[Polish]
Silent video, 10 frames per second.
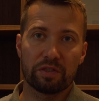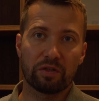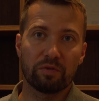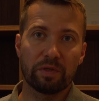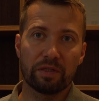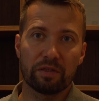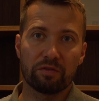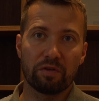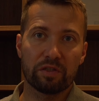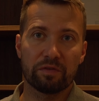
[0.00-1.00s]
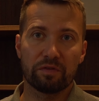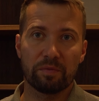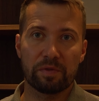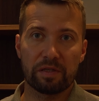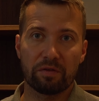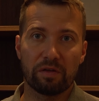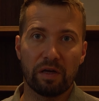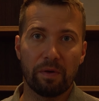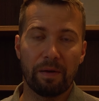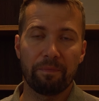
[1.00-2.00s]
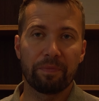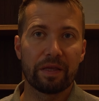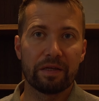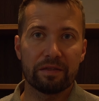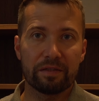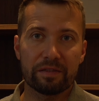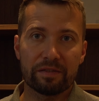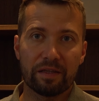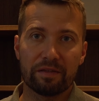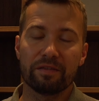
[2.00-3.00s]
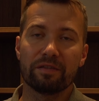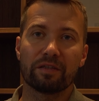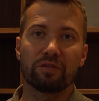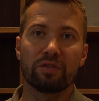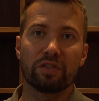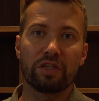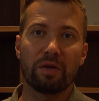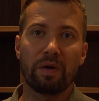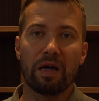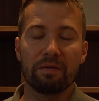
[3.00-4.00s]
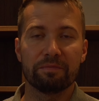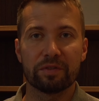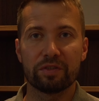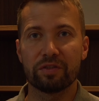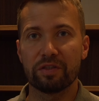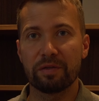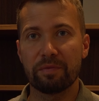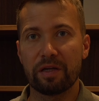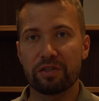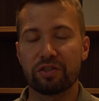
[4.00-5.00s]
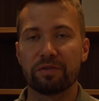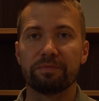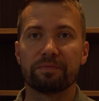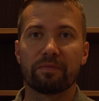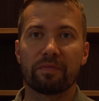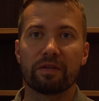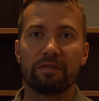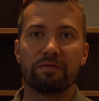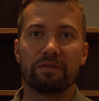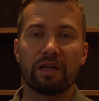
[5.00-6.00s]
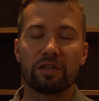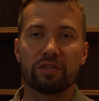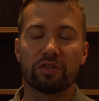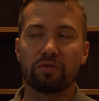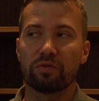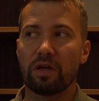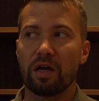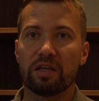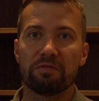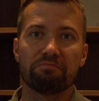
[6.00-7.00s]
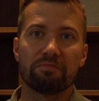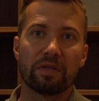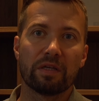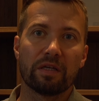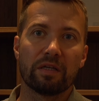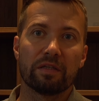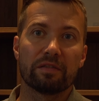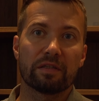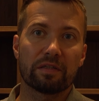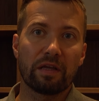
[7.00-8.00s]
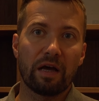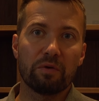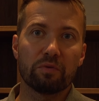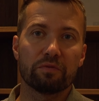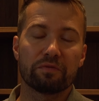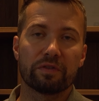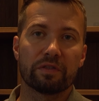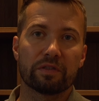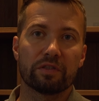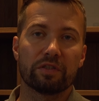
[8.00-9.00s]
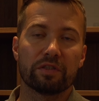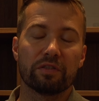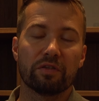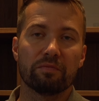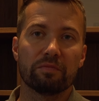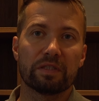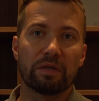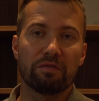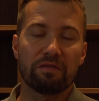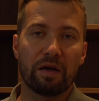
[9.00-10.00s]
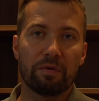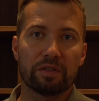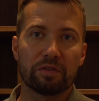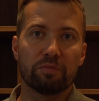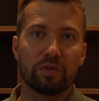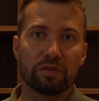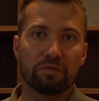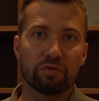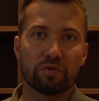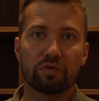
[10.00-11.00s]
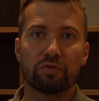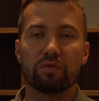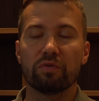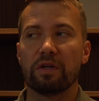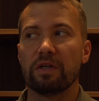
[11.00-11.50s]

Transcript: na kobietę, która się w tobie zakochała. Niestety tak to nie działa. Jeśli ty nie masz wyraźnych tutaj sygnałów, gdzie się z nią całowałeś, byłeś w łóżku,